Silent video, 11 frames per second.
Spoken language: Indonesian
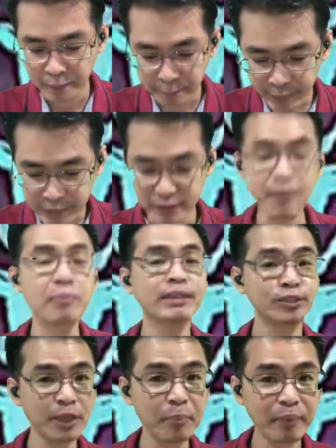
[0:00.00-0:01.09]
Passion, ya, eh,
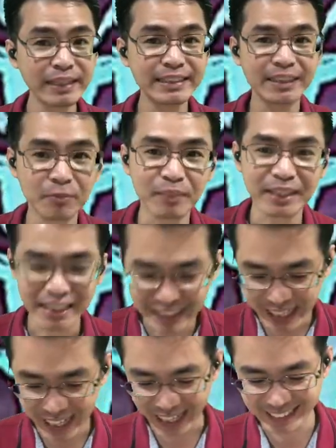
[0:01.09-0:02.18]
maksudnya passion seperti ini
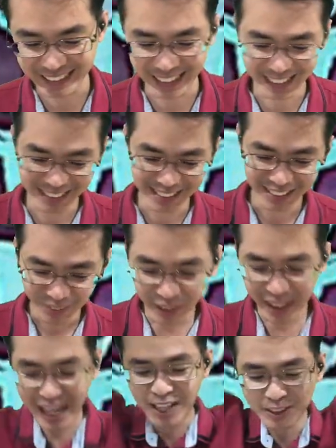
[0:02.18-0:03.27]
ya guys ya.
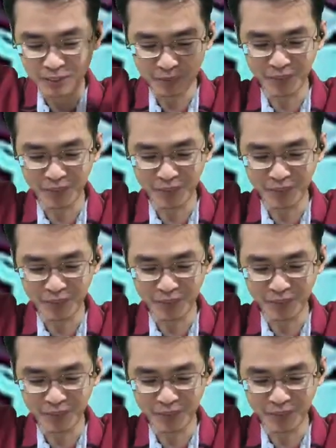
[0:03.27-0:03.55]
Wih, langsung